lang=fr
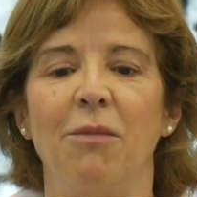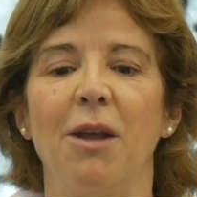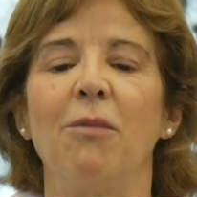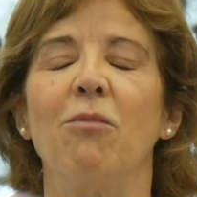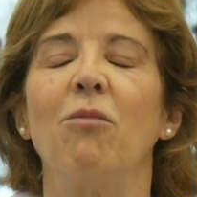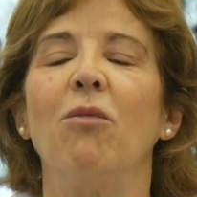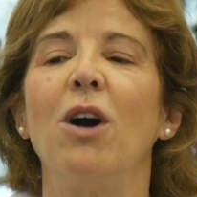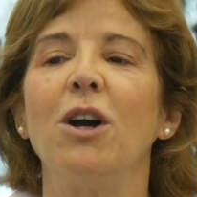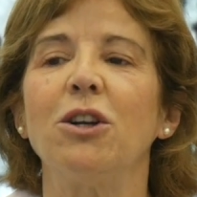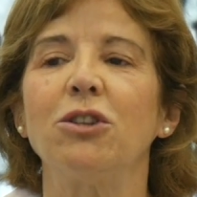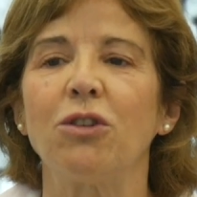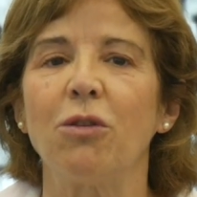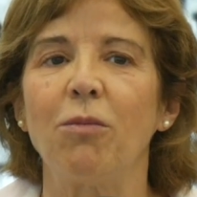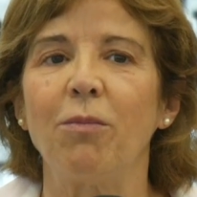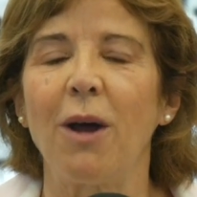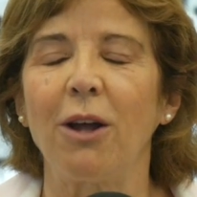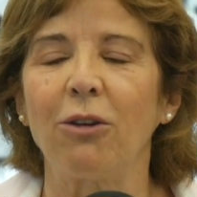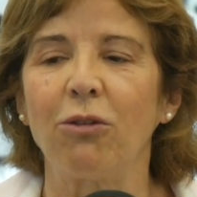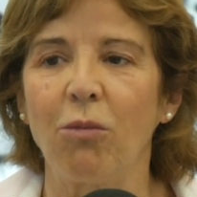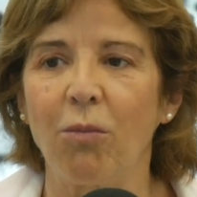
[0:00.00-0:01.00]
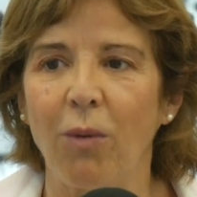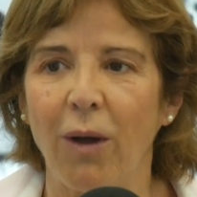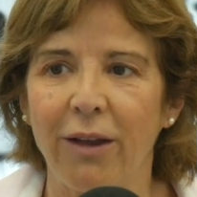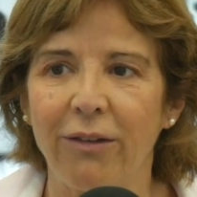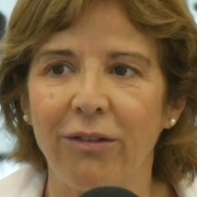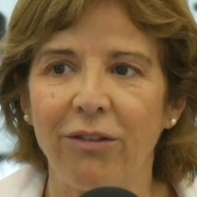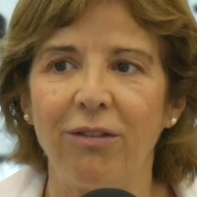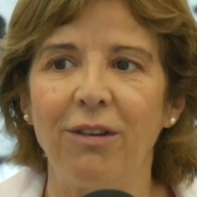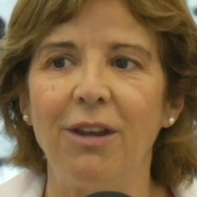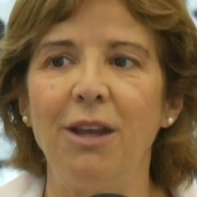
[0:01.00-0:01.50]
Mais moi, je pars du
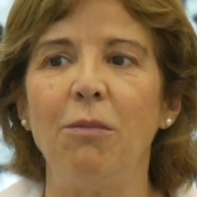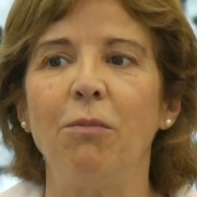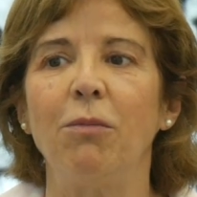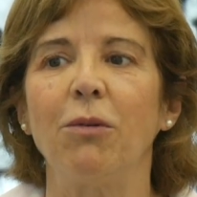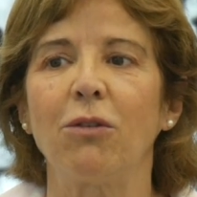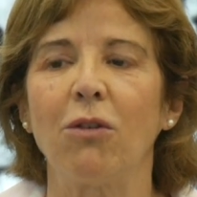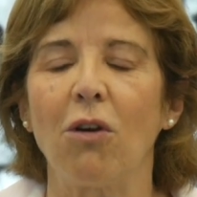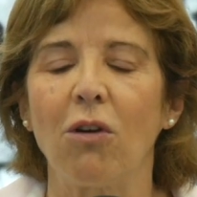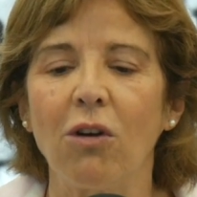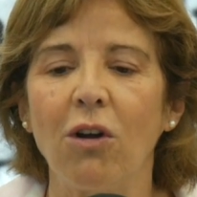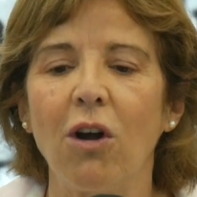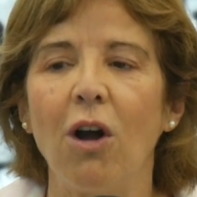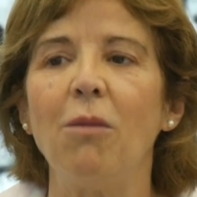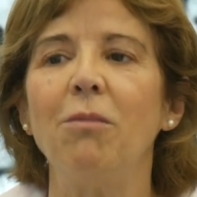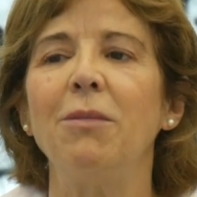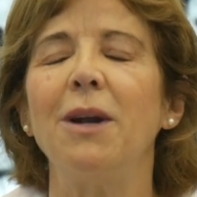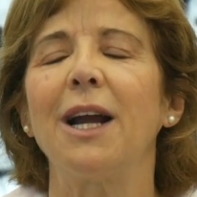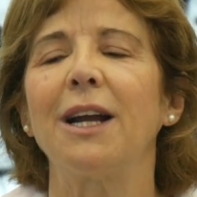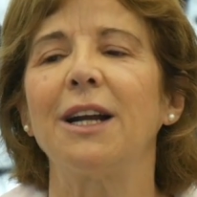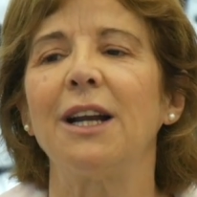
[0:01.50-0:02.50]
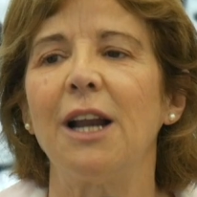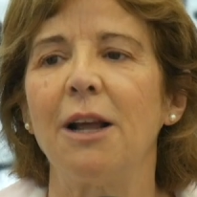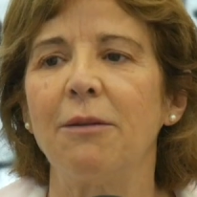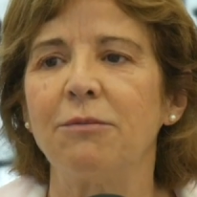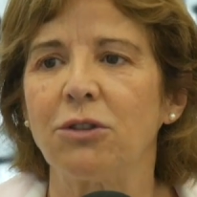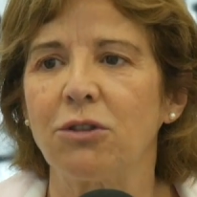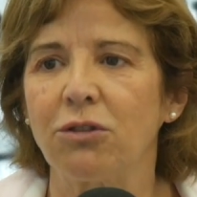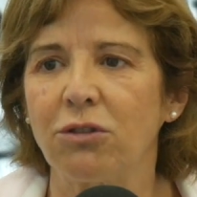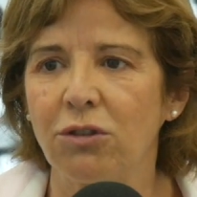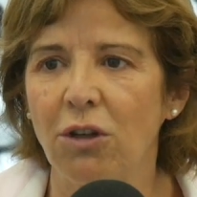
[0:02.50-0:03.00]
principe que comme la
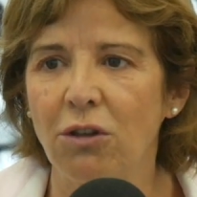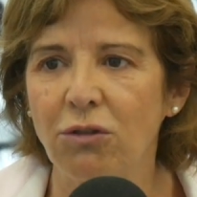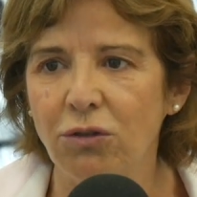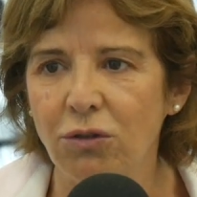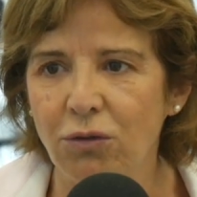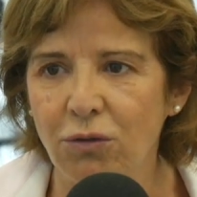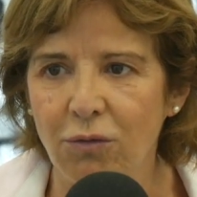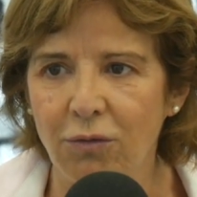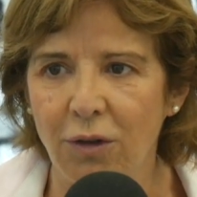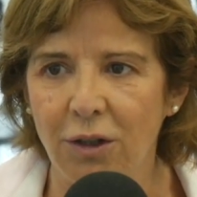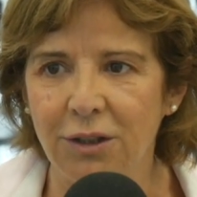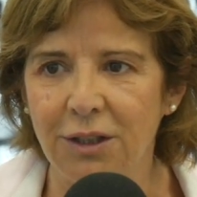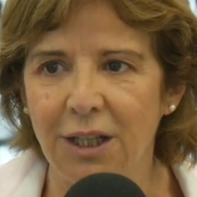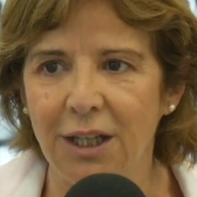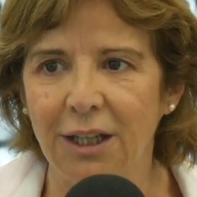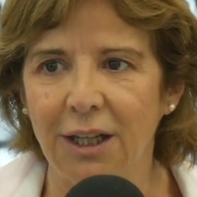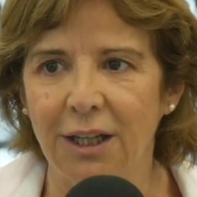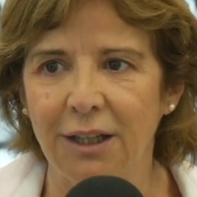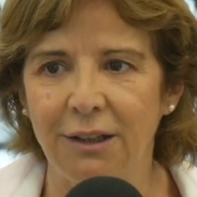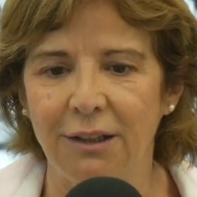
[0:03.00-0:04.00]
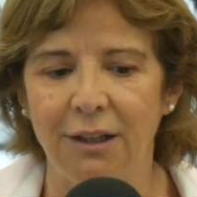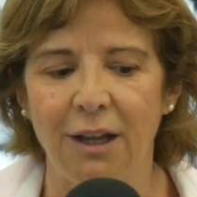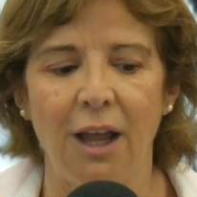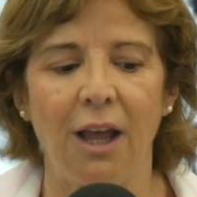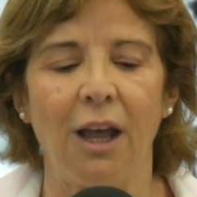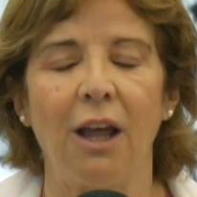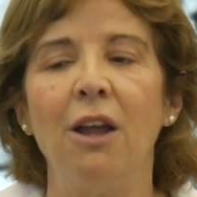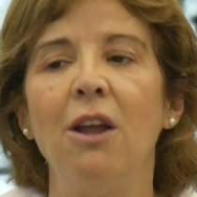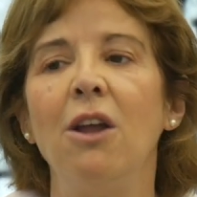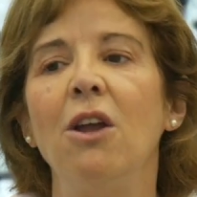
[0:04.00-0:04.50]
CLEMS change souvent ses
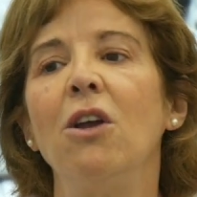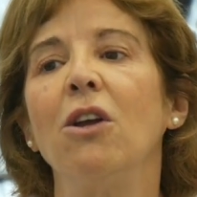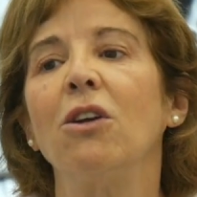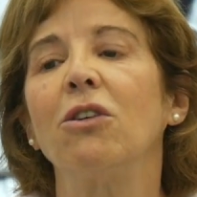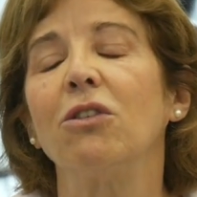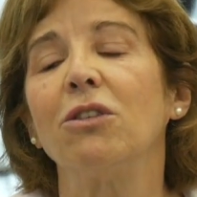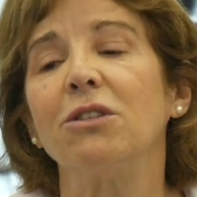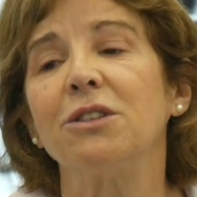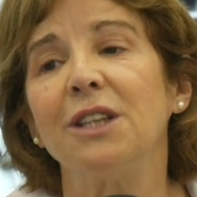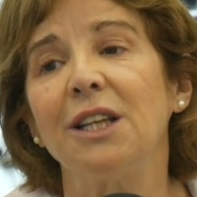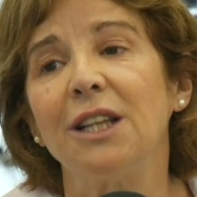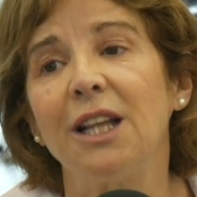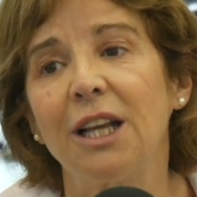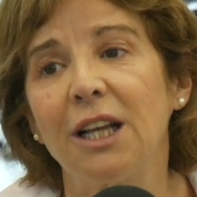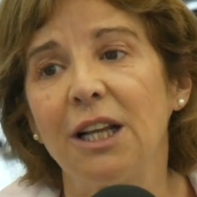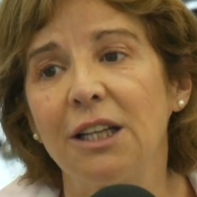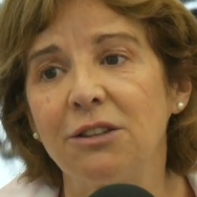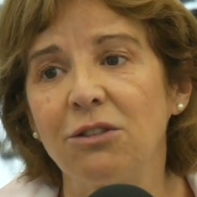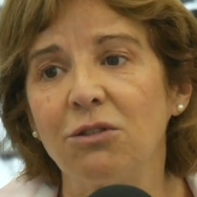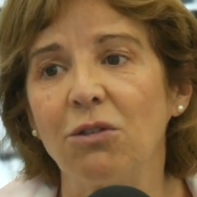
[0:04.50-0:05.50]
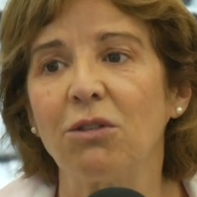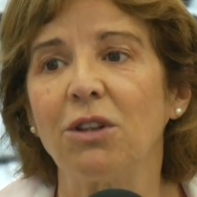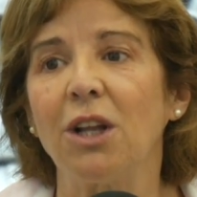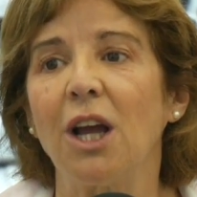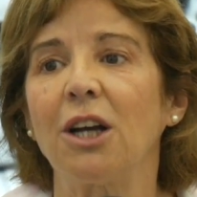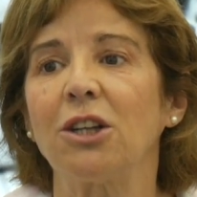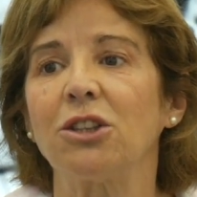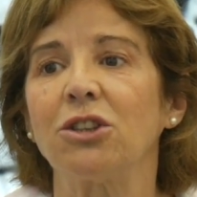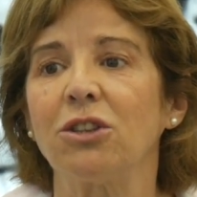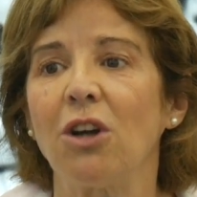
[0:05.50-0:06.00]
critères, que c'est des questions
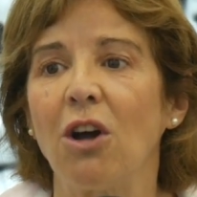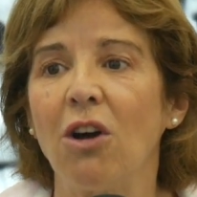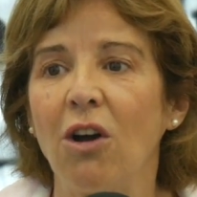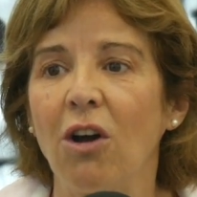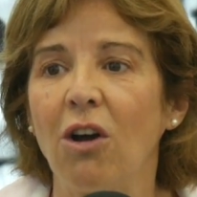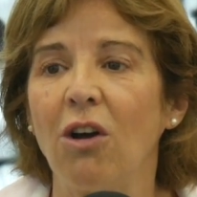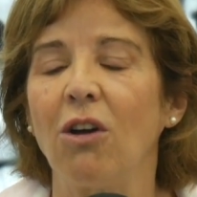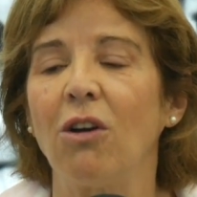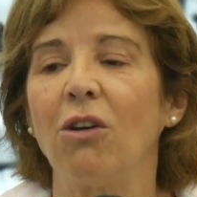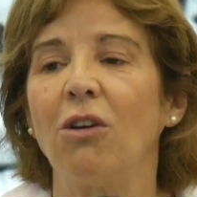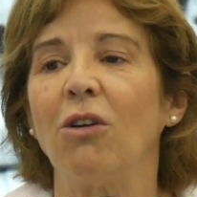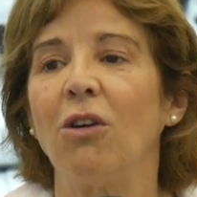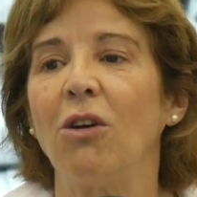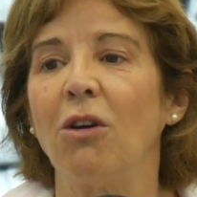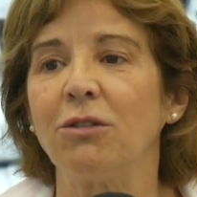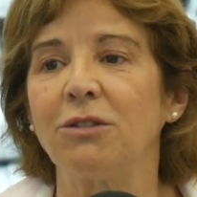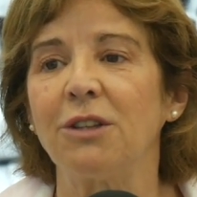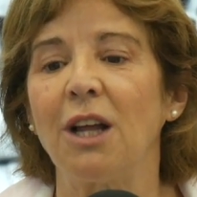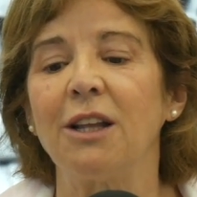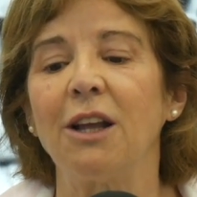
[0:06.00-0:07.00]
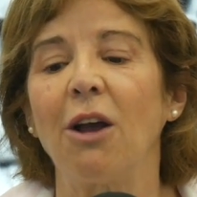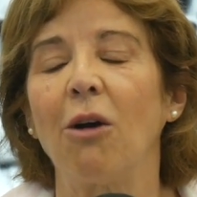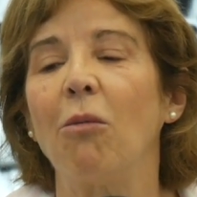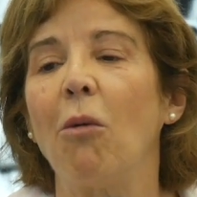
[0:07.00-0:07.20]
d'argent, euh, c'est-à-dire...